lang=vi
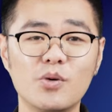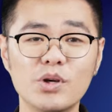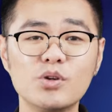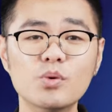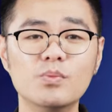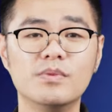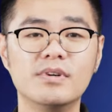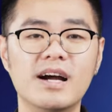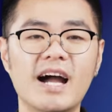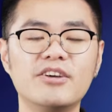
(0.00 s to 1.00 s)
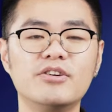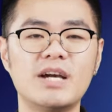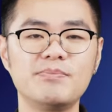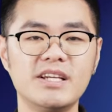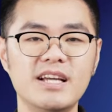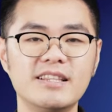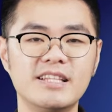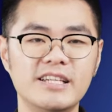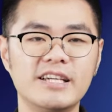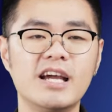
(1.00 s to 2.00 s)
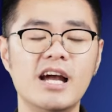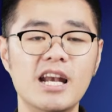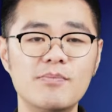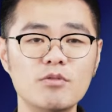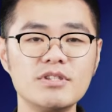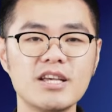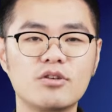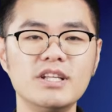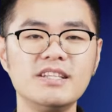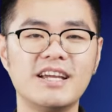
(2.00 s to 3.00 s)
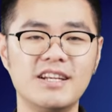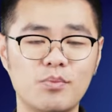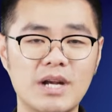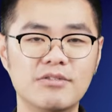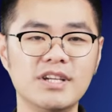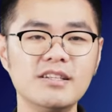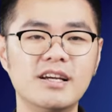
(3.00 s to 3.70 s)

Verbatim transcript: Cuối cùng, i on Hatch H T là mẫu xe có thiết kế độc đáo nhất